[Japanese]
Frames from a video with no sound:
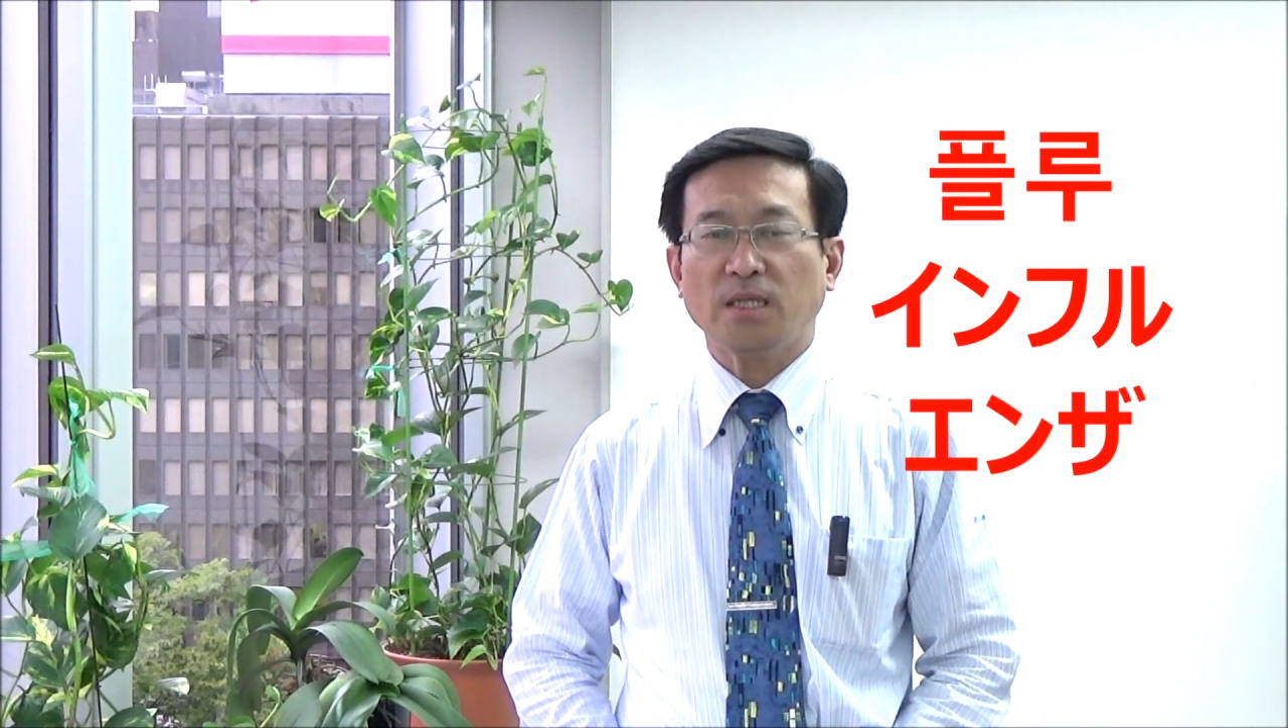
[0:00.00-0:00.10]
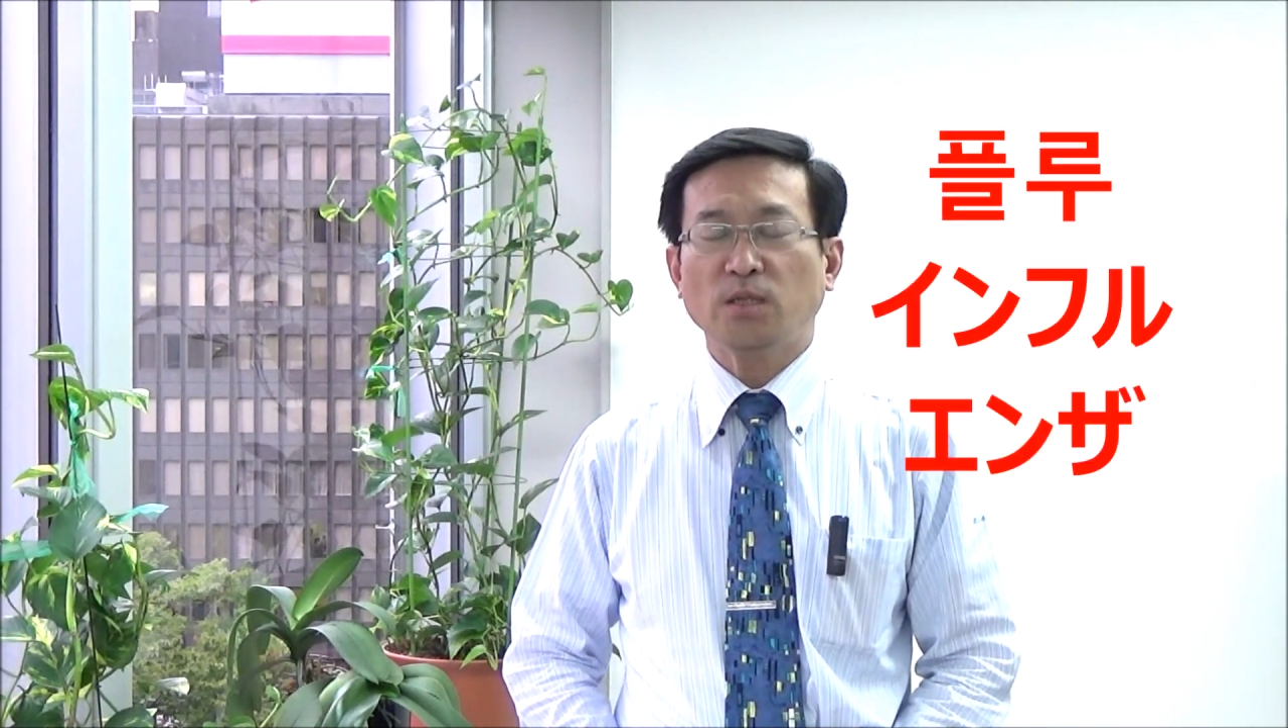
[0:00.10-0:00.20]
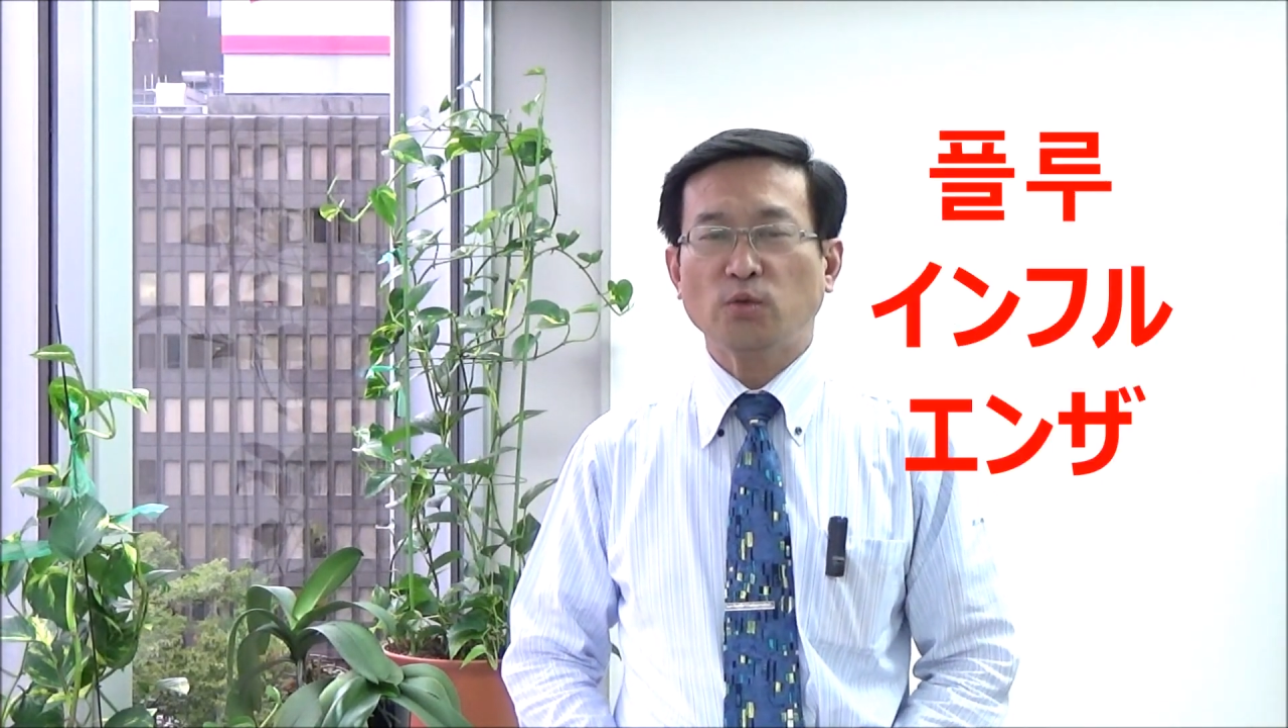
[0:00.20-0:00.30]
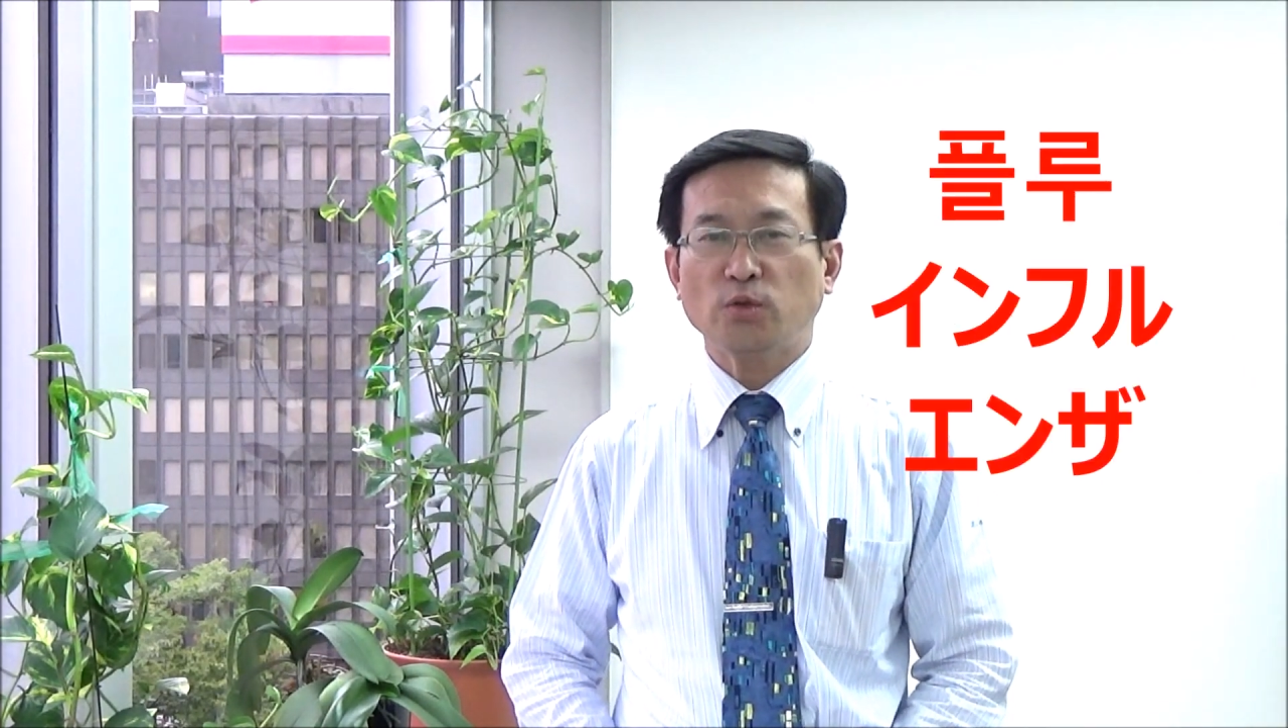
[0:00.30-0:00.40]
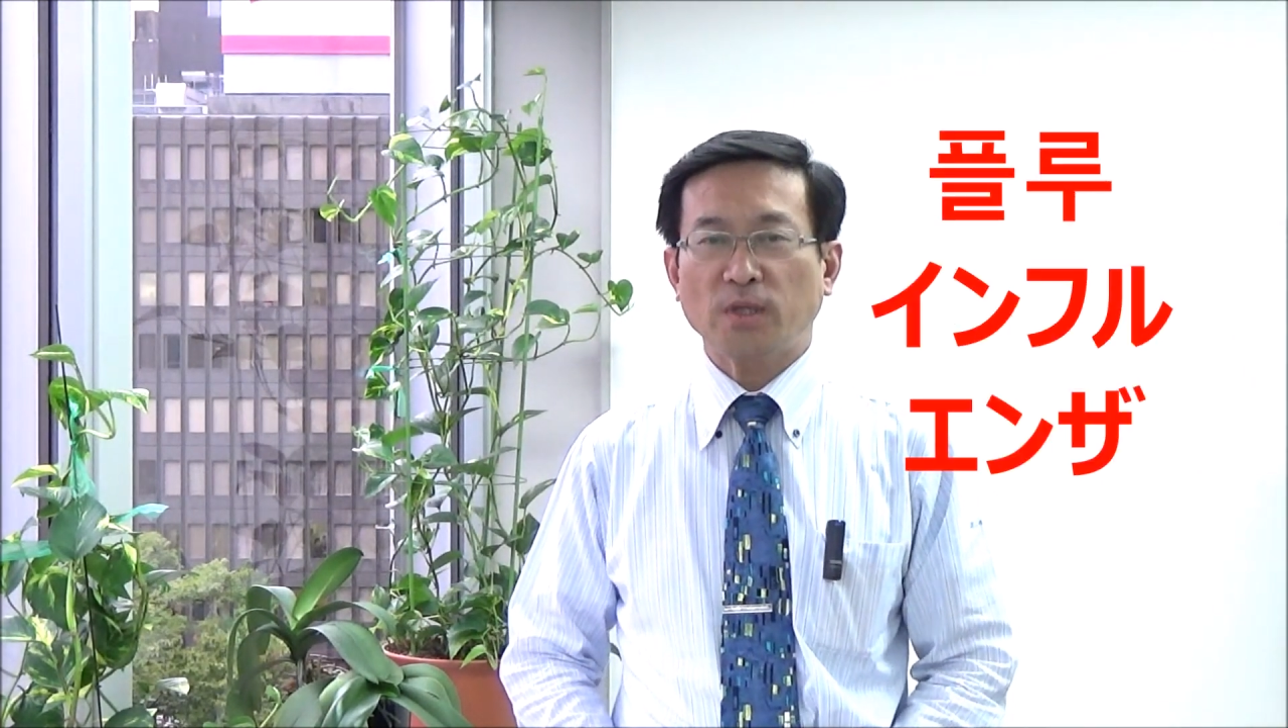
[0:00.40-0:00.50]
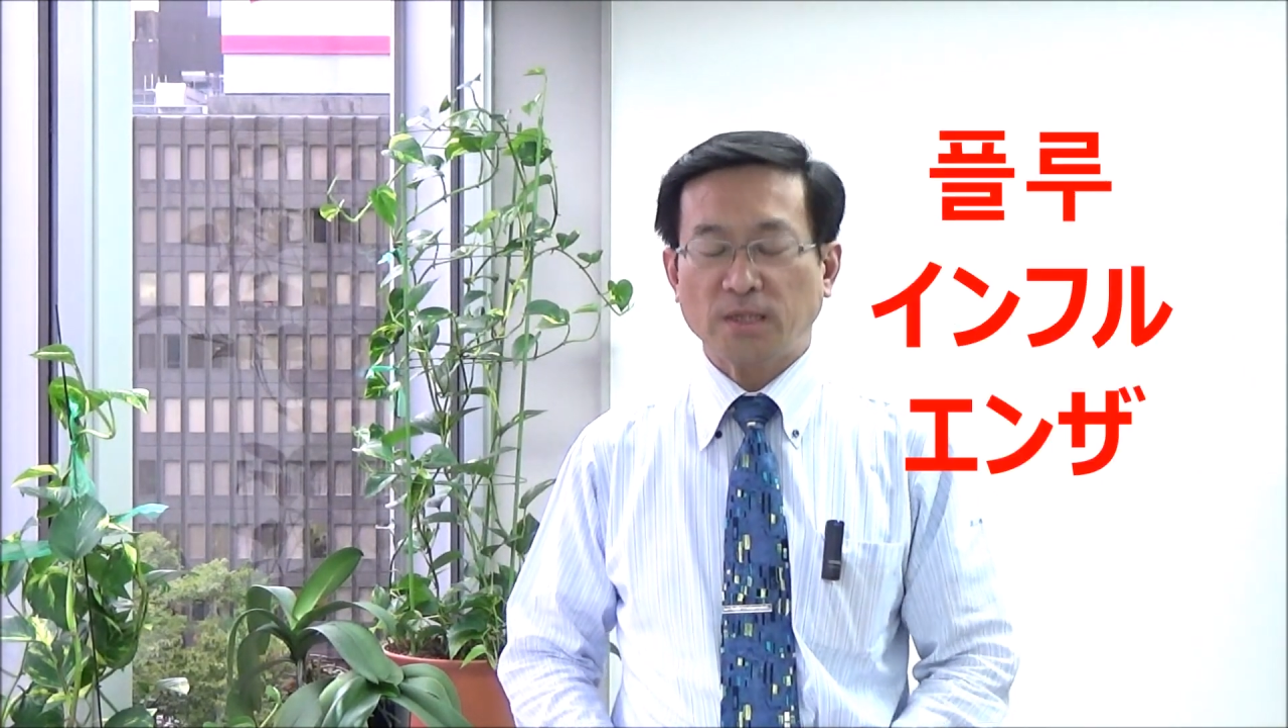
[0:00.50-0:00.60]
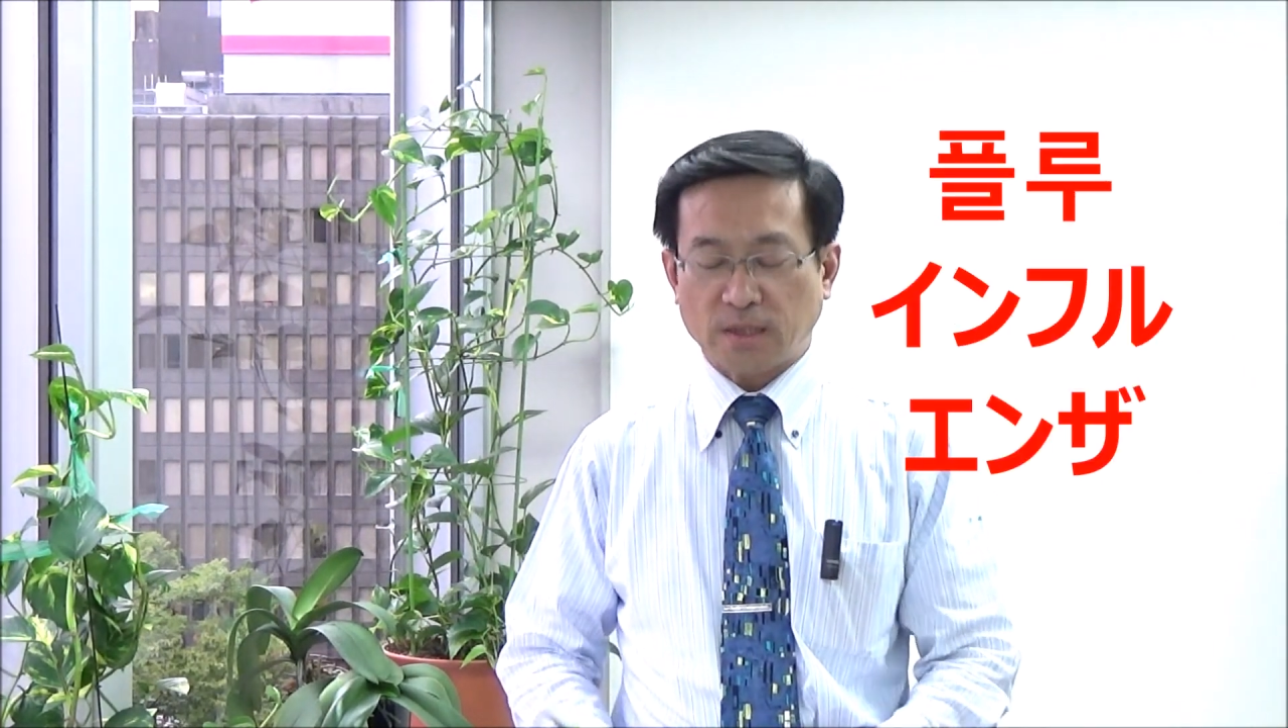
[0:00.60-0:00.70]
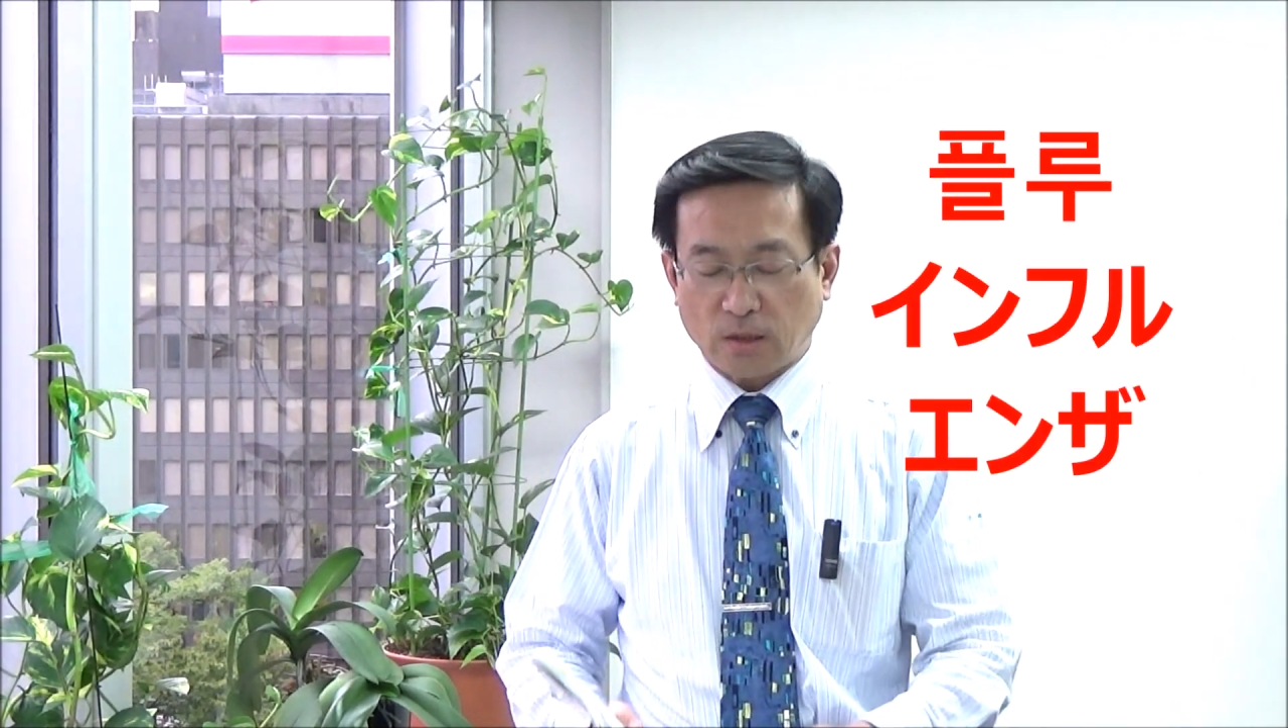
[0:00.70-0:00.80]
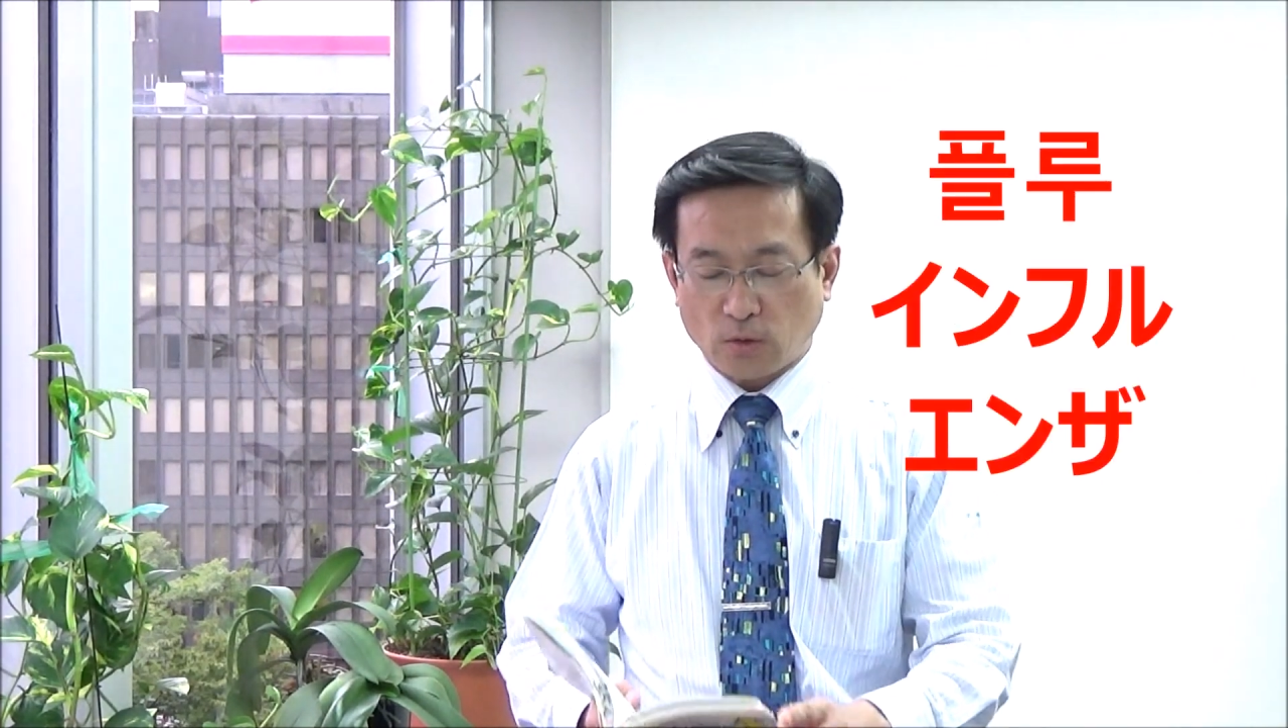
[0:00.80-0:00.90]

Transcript: インフルエンザ